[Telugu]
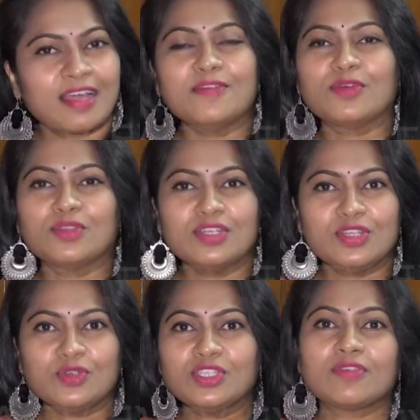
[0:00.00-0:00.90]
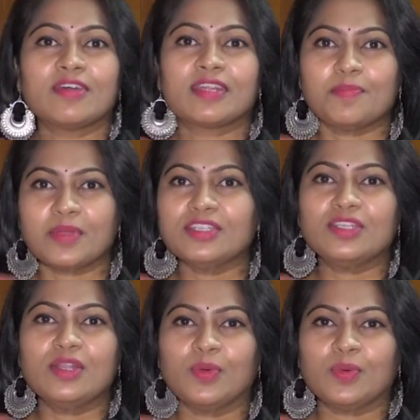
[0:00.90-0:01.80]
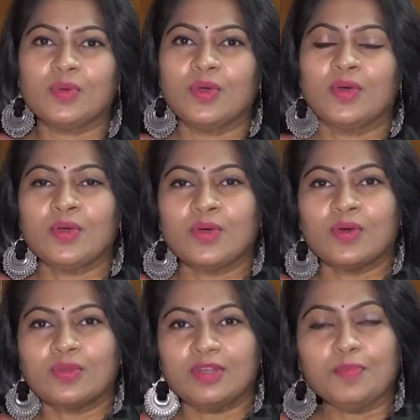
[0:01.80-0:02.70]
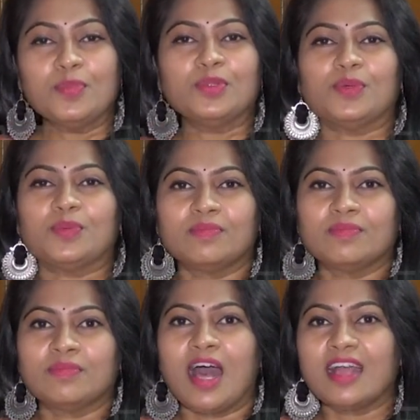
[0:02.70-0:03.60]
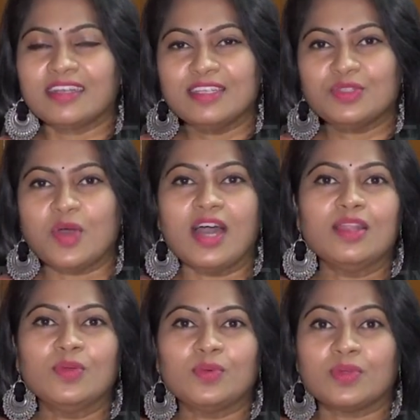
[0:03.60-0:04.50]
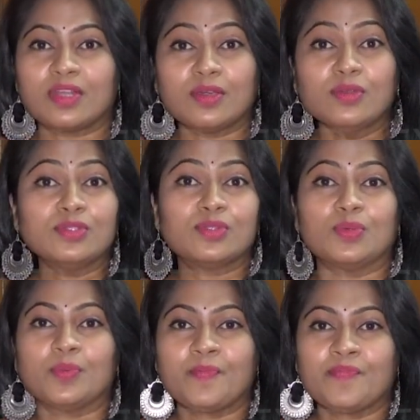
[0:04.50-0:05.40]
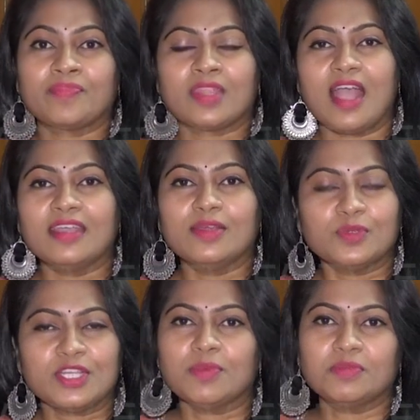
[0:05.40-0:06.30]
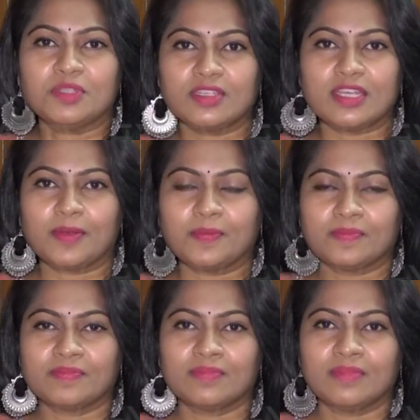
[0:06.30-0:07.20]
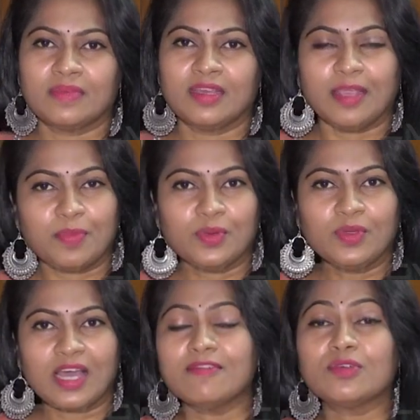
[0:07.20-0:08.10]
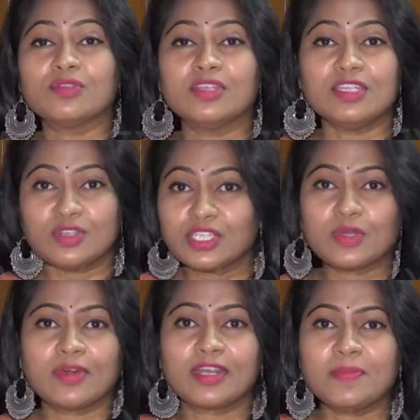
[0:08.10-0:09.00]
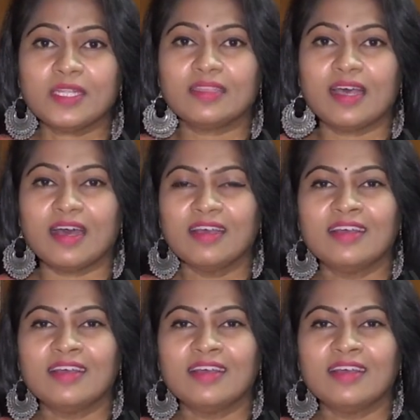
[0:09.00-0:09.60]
కల్వకుర్తి నియోజకవర్గ ప్రజల్లో నింపుతూ అగ్ని జ్వాలలు రగులుస్తూ ఆయన ఉద్యమం చేశారు ఇప్పుడు కలువకుర్తి నియోజకవర్గం అంతా